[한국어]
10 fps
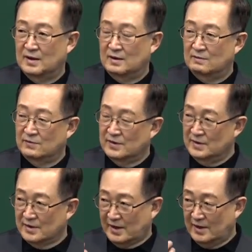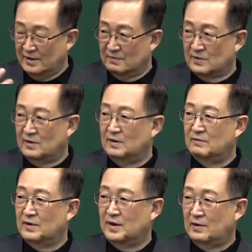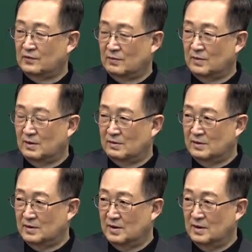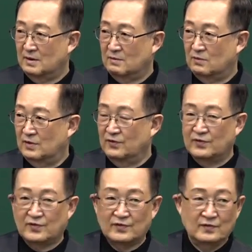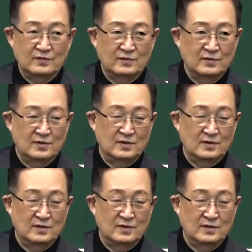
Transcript: 우리의 개념으로는 우리 한국말로는 원수적인